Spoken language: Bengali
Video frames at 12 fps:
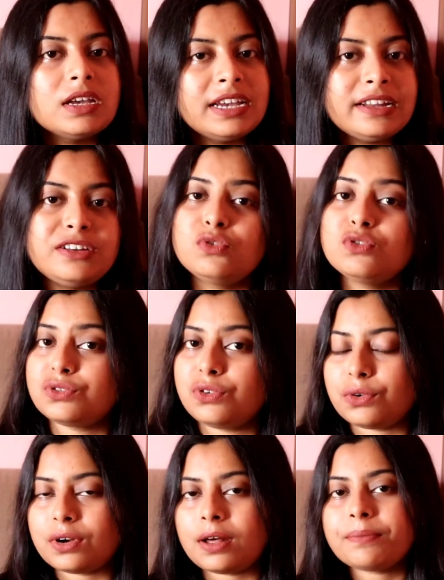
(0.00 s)
হিট ইউজ
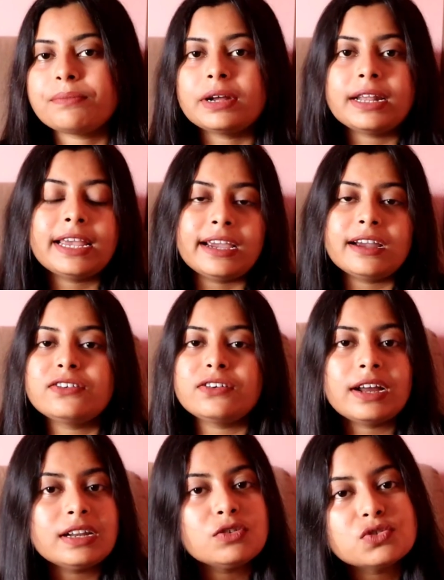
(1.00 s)
করো না মানে হেয়ার
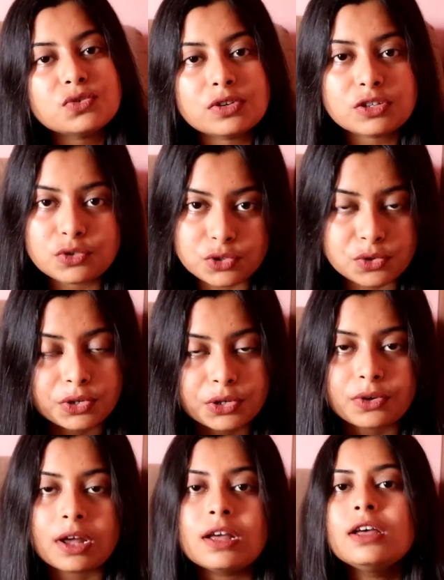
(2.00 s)
ড্রায়ার ইউজ করে চুল
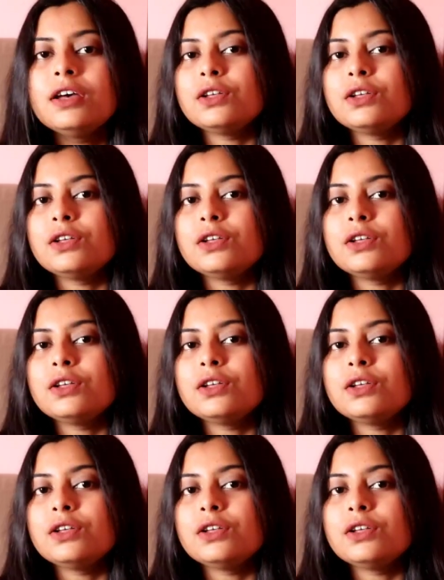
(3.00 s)
শুকিও না